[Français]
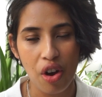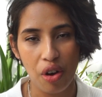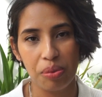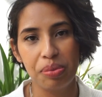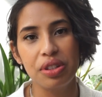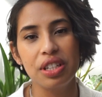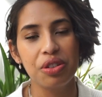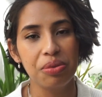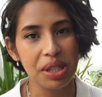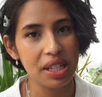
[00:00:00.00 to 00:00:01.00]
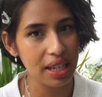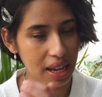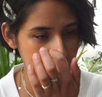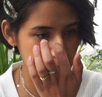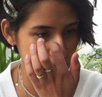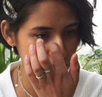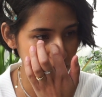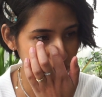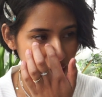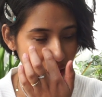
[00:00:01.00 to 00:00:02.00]
en petit comité à la
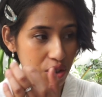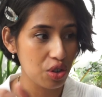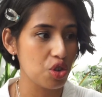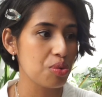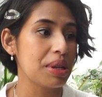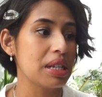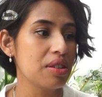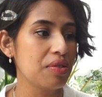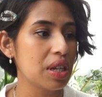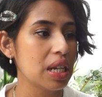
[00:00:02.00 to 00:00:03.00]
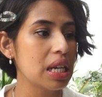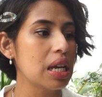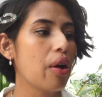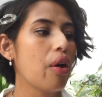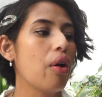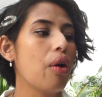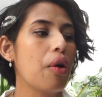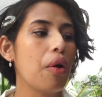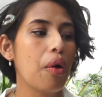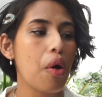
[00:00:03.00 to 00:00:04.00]
maison et que je m'étais filé
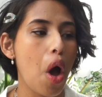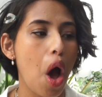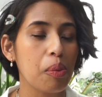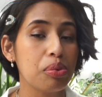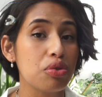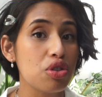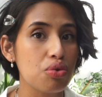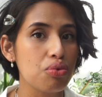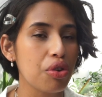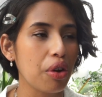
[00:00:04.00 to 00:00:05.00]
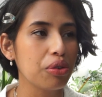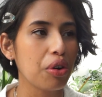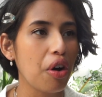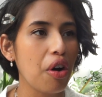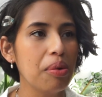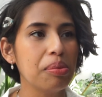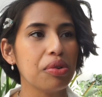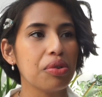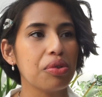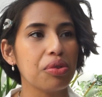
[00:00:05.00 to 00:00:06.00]
euh, un petit shooter de rhum,
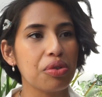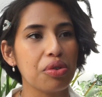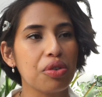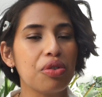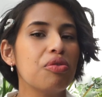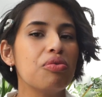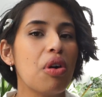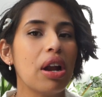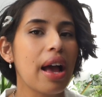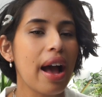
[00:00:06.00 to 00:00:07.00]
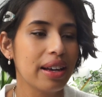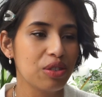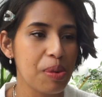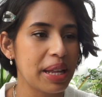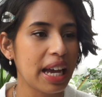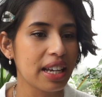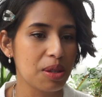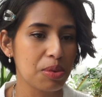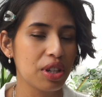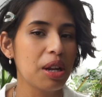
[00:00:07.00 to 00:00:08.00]
euh, voilà, de manière
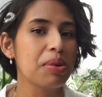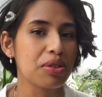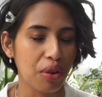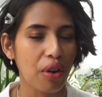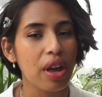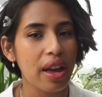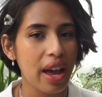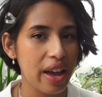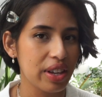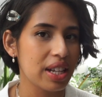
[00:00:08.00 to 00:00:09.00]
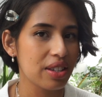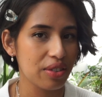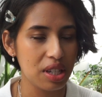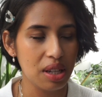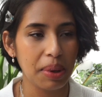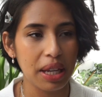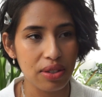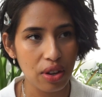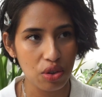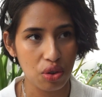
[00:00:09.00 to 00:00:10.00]
exceptionnelle parce que avec les
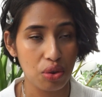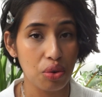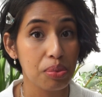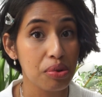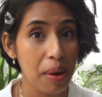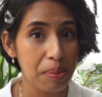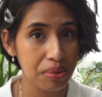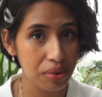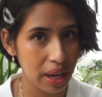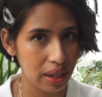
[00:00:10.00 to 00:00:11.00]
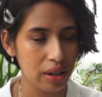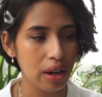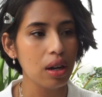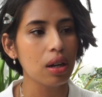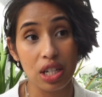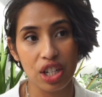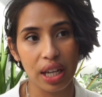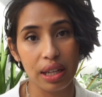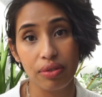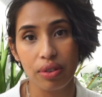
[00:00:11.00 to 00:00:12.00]
antidépresseurs, je ne bois plus d'alcool et j'ai
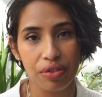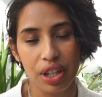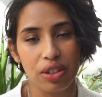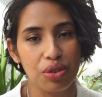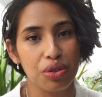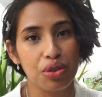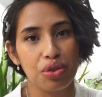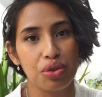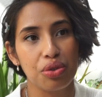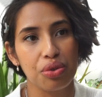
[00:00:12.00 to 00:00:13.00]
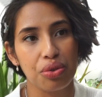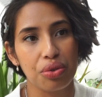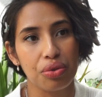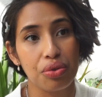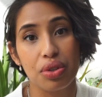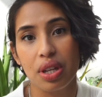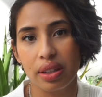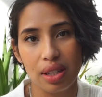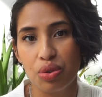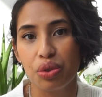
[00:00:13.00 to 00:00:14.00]
rêvé en fait que je faisais
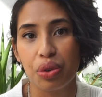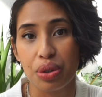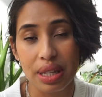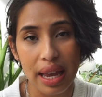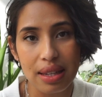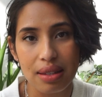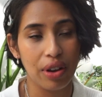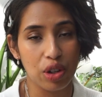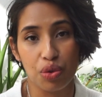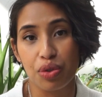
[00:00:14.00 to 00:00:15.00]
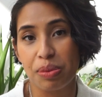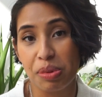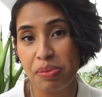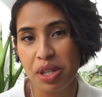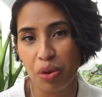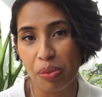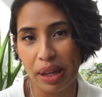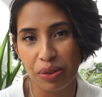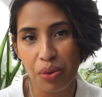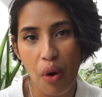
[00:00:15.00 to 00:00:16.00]
un test de grossesse, enfin je faisais pipi sur le
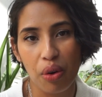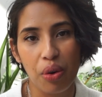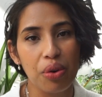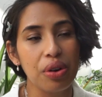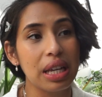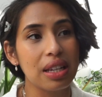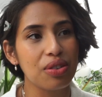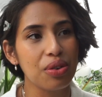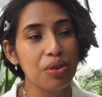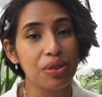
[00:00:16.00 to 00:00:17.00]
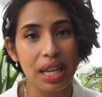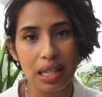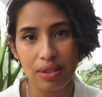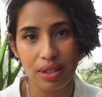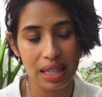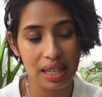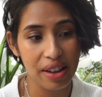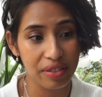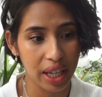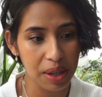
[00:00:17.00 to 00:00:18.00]
bâton en gros et que le test s'était
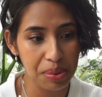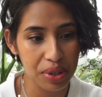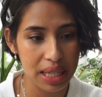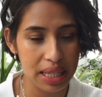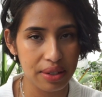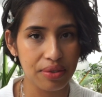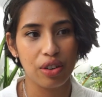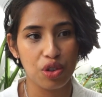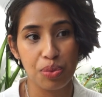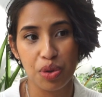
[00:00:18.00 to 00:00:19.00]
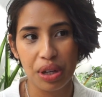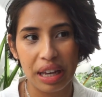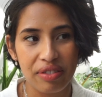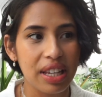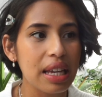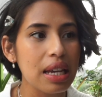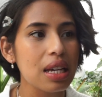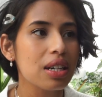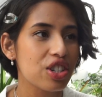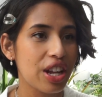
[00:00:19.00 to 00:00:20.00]
avéré positif. Quand je me suis
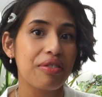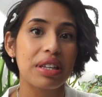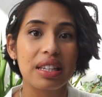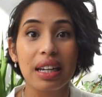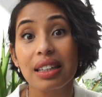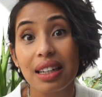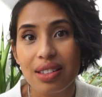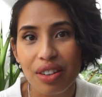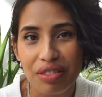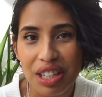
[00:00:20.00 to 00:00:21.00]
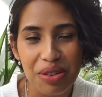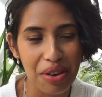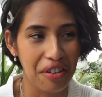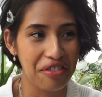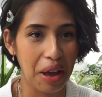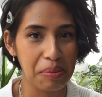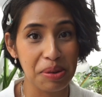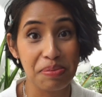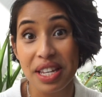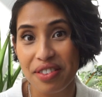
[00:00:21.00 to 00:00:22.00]
réveillée, j'avais très très envie de faire
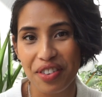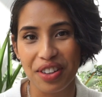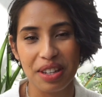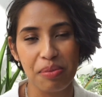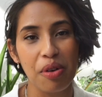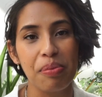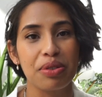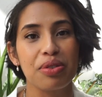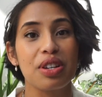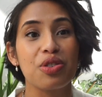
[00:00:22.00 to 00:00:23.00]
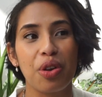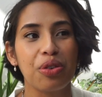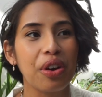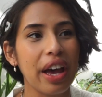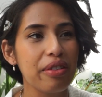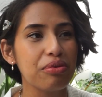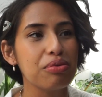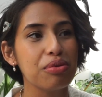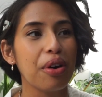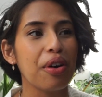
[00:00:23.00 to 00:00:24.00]
pipi forcément parce que c'est le genre de rêve
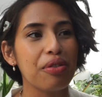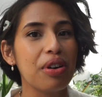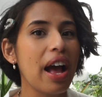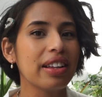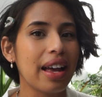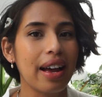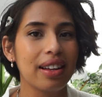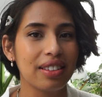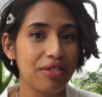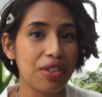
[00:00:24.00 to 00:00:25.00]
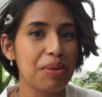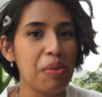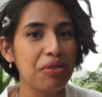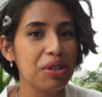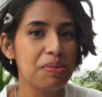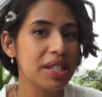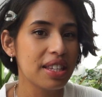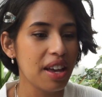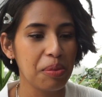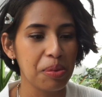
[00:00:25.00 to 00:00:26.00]
où euh, voilà, t'as forcément envie de
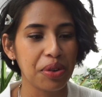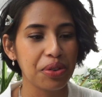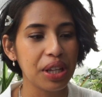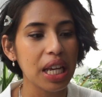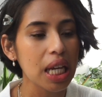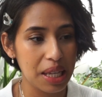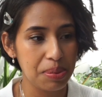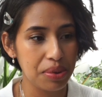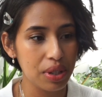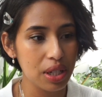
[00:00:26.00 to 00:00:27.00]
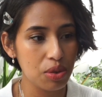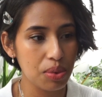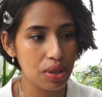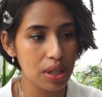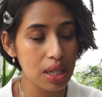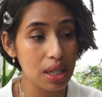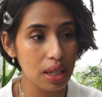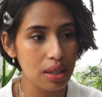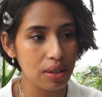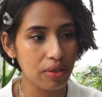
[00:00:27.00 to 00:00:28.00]
pisser à un moment donné et puis je me suis dit
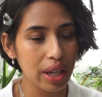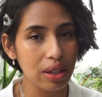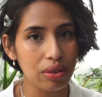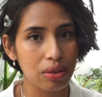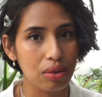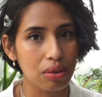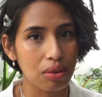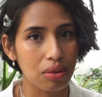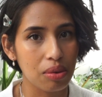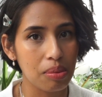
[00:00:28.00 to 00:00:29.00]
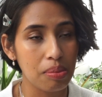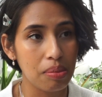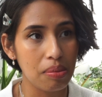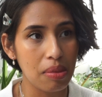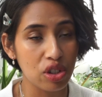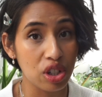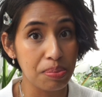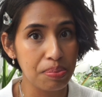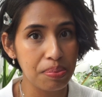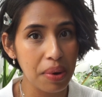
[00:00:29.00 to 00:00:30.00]
tiens, c'est vrai que bah, j'ai
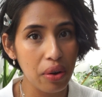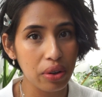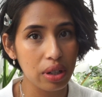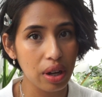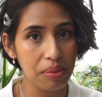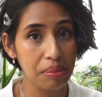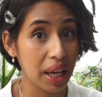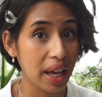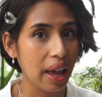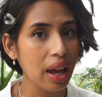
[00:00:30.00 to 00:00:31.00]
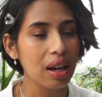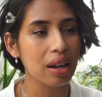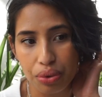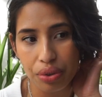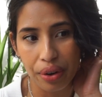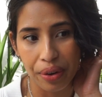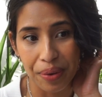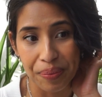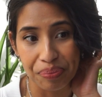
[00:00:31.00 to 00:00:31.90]
pas encore mes règles. Du coup, euh,